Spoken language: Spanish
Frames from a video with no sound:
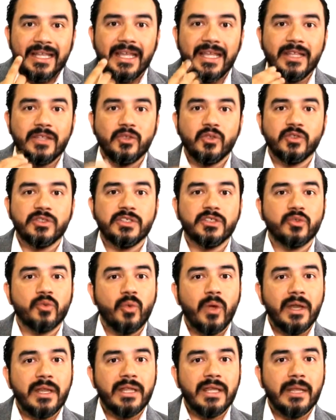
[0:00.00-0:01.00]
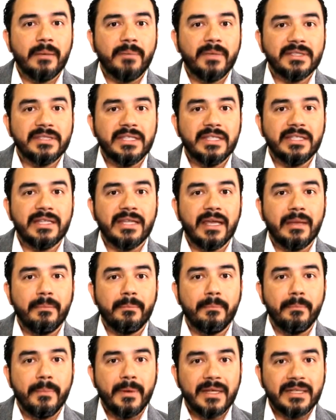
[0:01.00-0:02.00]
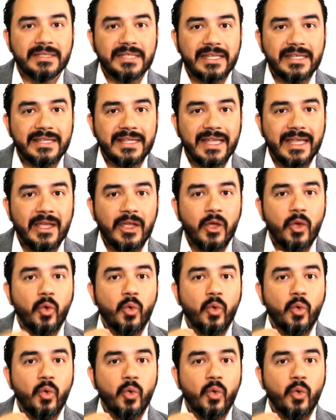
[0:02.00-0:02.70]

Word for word: entonces, cualquier paciente que presente